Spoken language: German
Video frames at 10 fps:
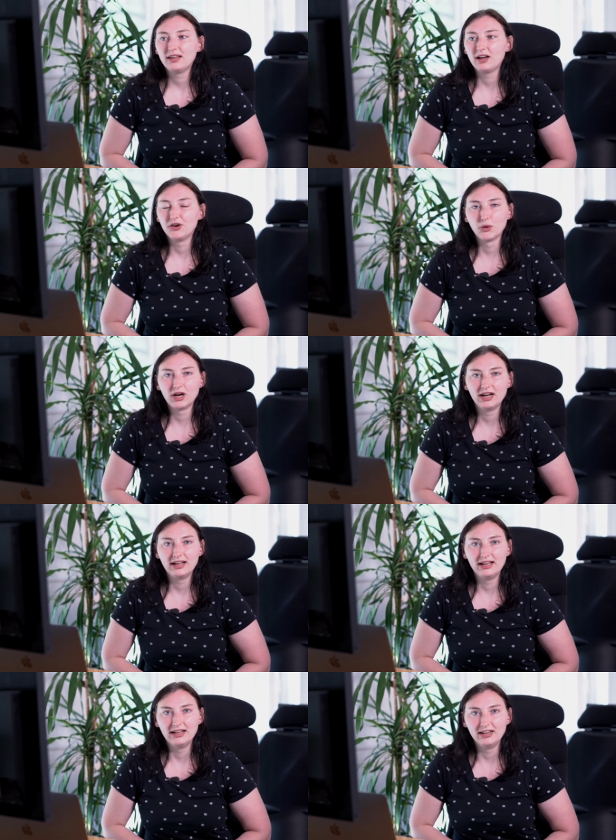Ich hatte
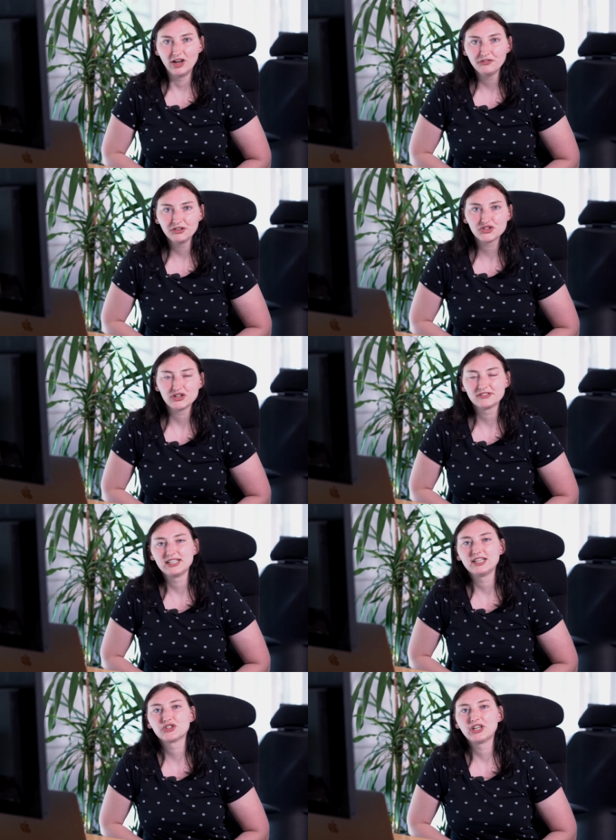nachher eine
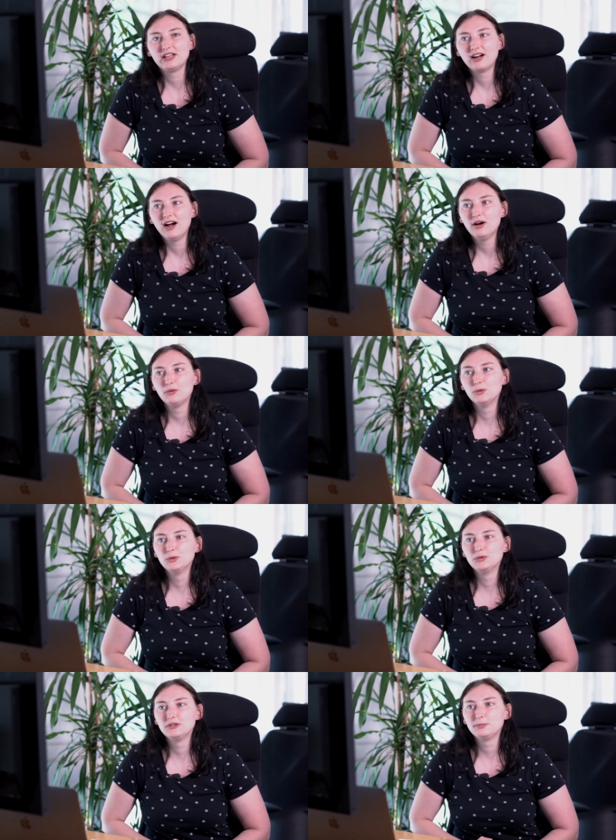Landwirtschaftslehrstelle
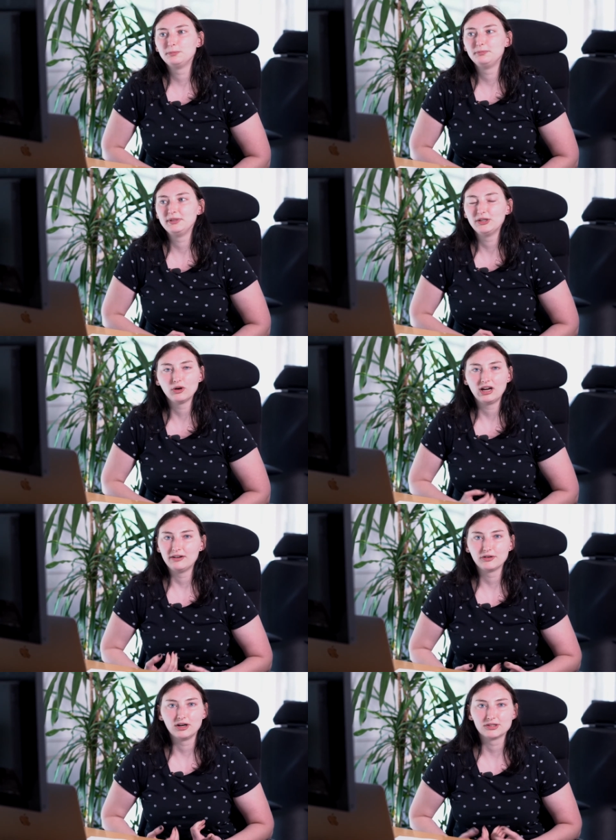und bin
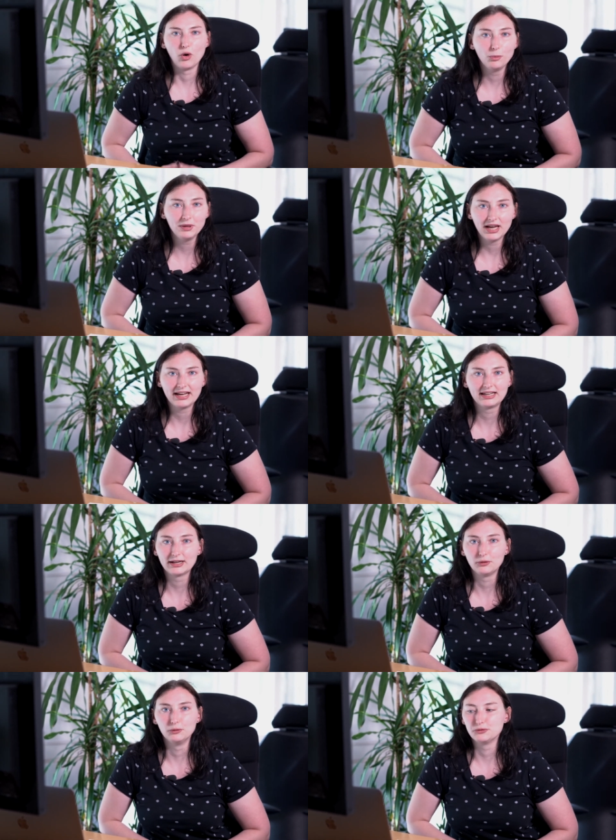nachher einfach als Hobby
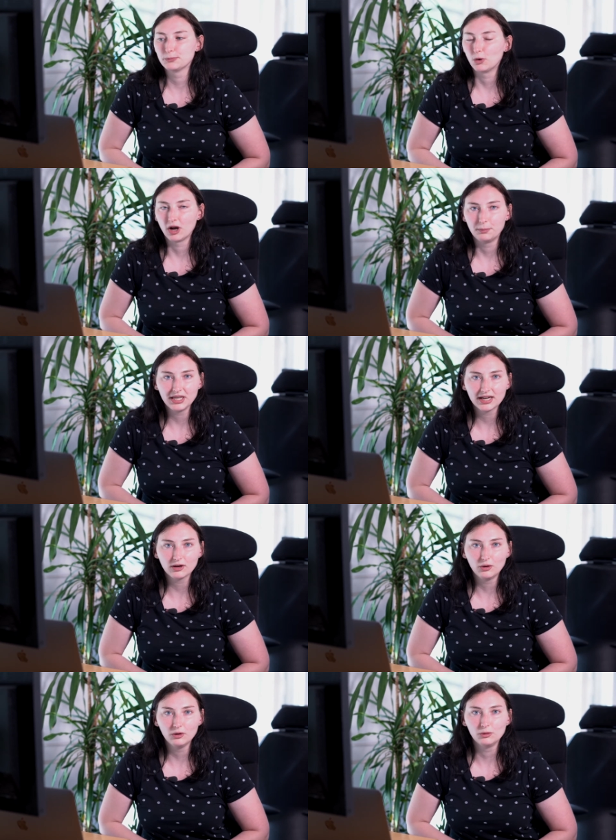eigentlich aufs
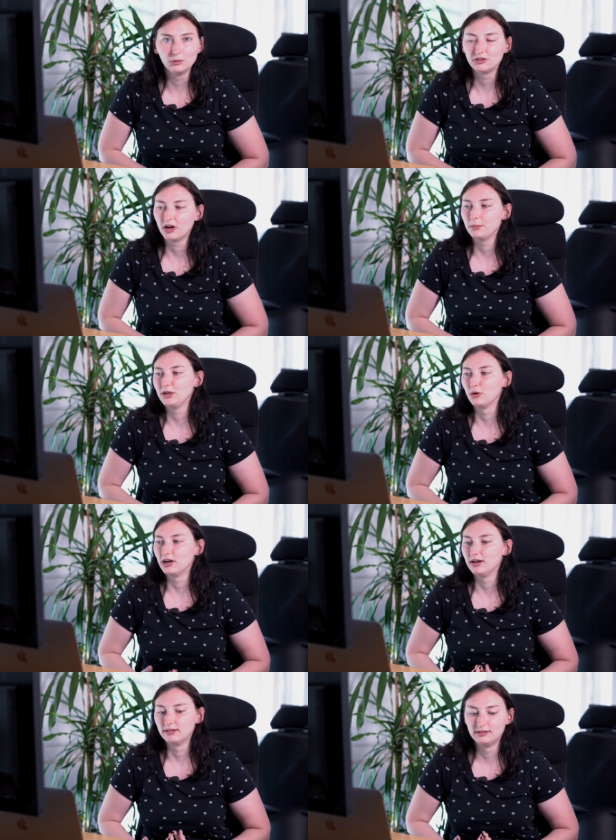Programmieren gekommen und habe mich
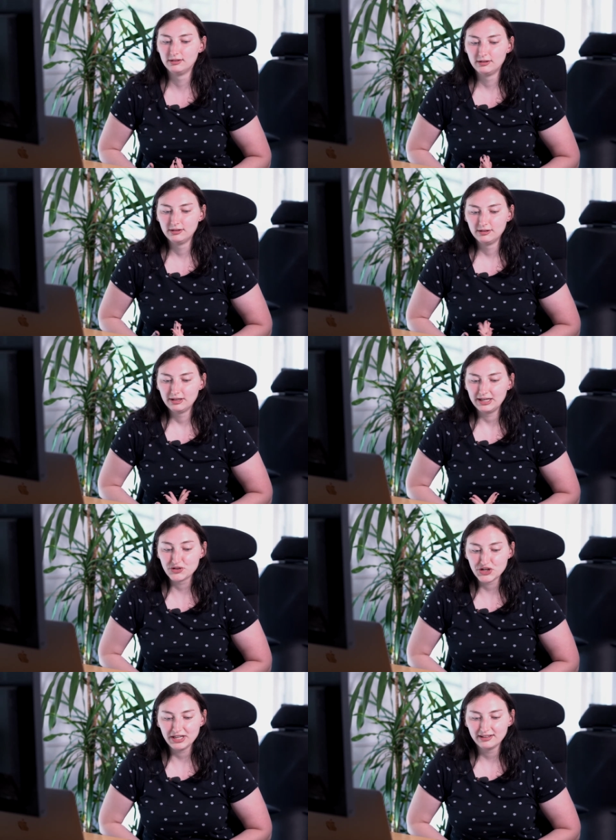nachher
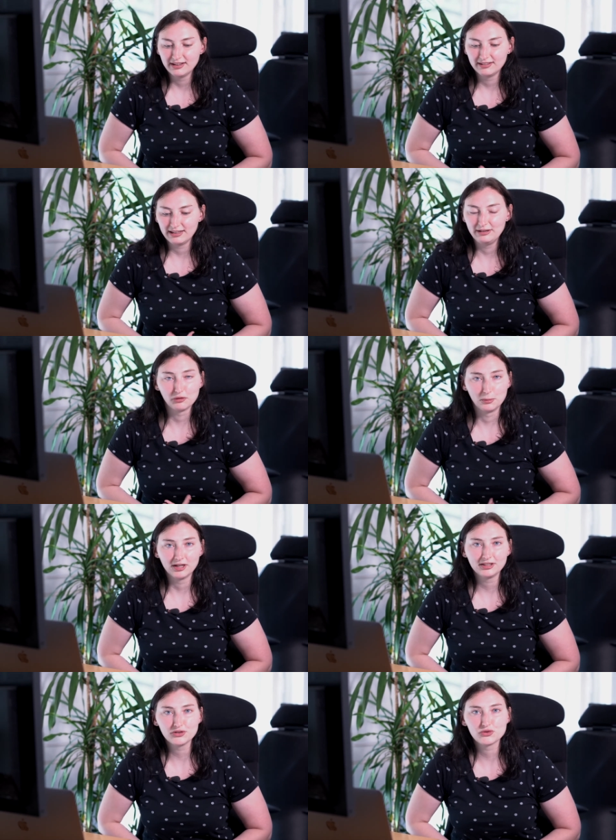entschieden,
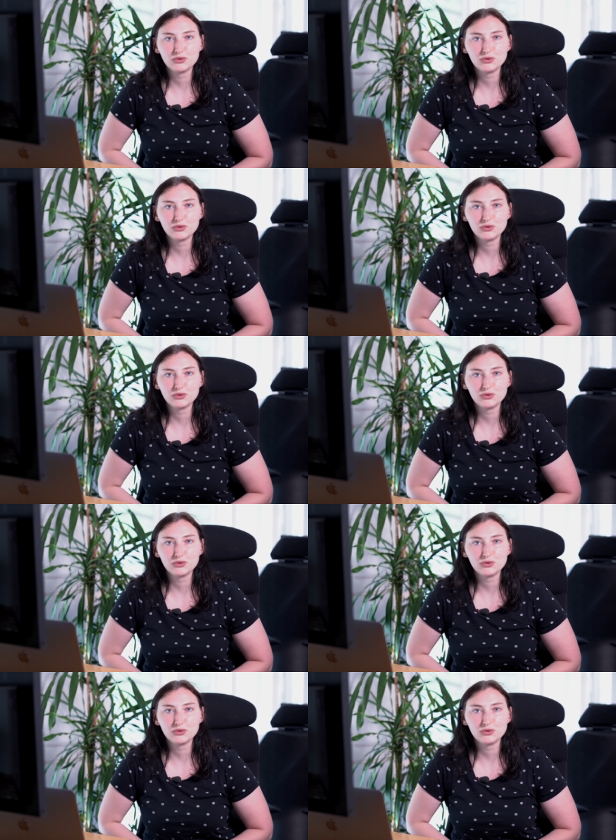Informatik zu